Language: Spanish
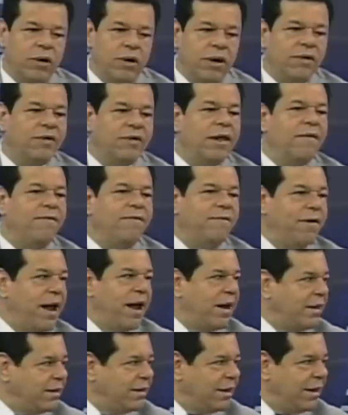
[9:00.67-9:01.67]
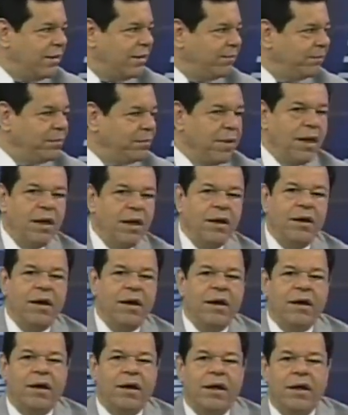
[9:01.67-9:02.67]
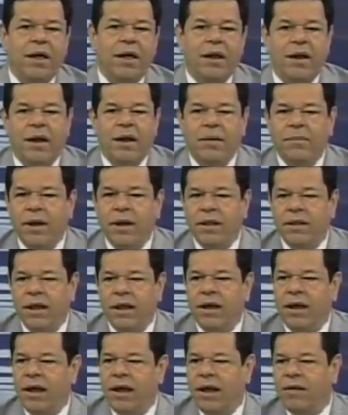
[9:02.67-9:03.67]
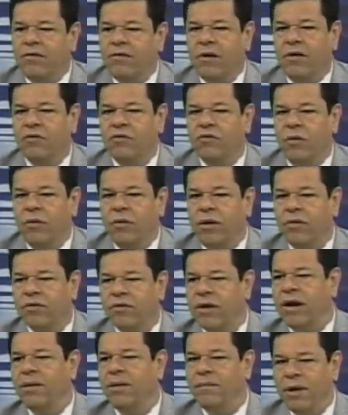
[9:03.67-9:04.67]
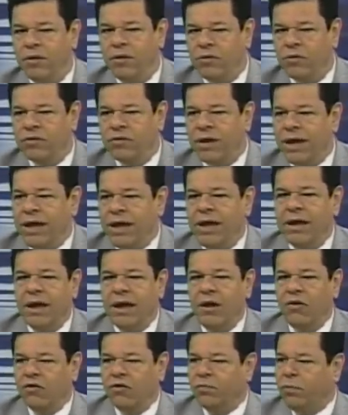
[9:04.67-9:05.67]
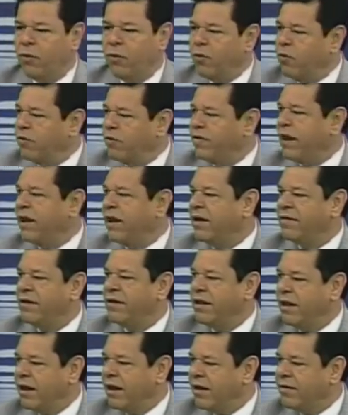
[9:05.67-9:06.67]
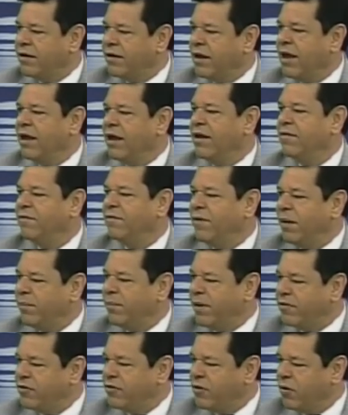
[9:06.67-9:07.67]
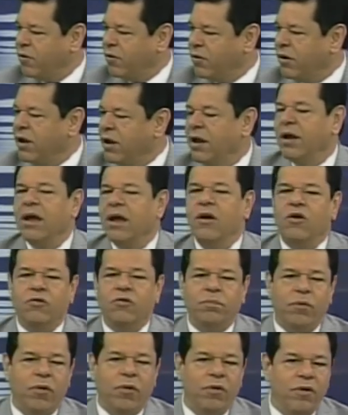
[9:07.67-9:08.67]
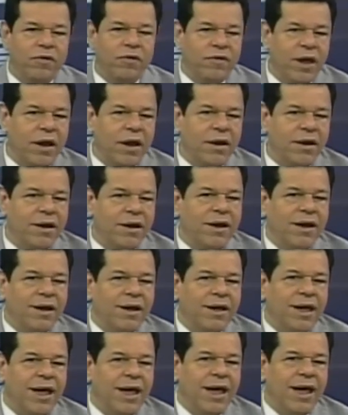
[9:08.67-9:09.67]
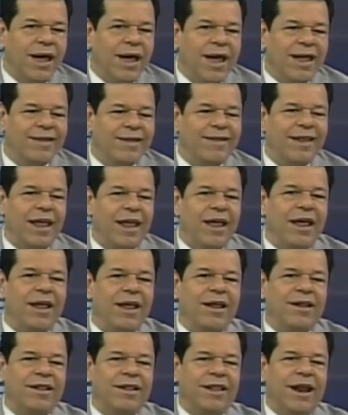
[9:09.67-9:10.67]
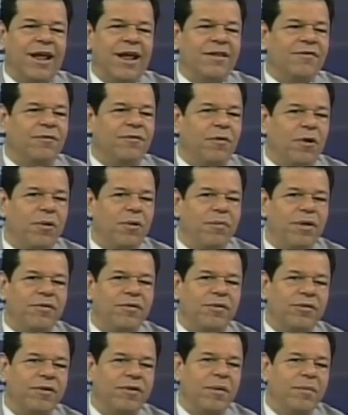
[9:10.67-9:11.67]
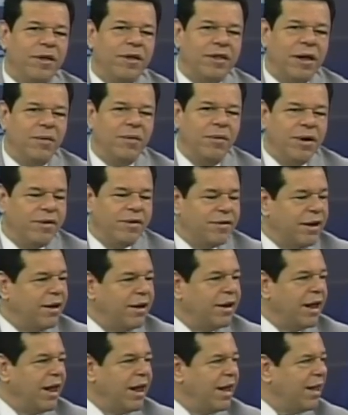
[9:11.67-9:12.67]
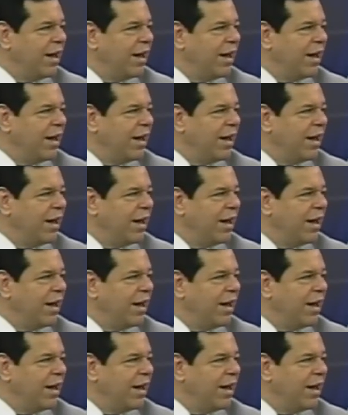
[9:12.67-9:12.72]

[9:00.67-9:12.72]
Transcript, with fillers: esta falta, eh, generalmente es sobre los alimentos que nos producen acidez, inflamación, que nos producen que se transformen o se metabolicen en